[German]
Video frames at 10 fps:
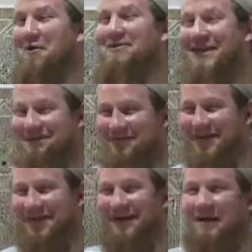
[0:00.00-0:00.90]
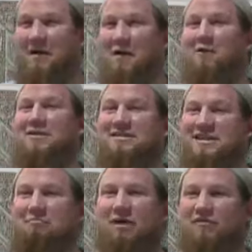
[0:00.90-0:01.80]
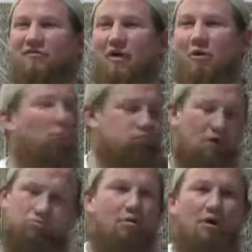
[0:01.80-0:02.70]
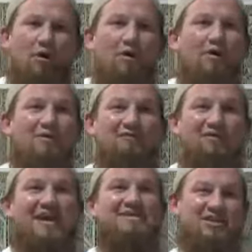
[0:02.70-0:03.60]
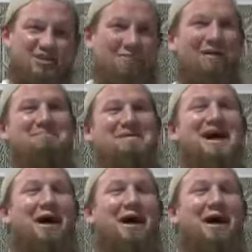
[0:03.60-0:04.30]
und der will, und der sieht meine Frau, und dann will er sich so bei mir